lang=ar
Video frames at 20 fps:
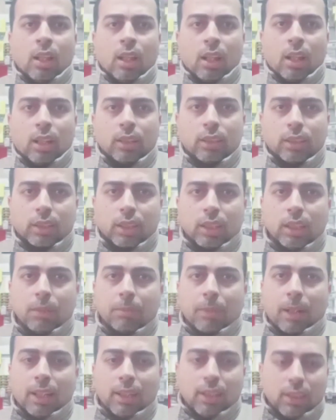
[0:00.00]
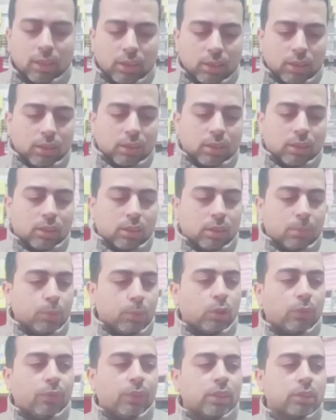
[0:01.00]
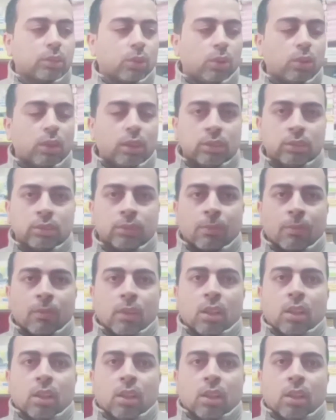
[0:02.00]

هنتكلم على بيتول آه، فيكس حقن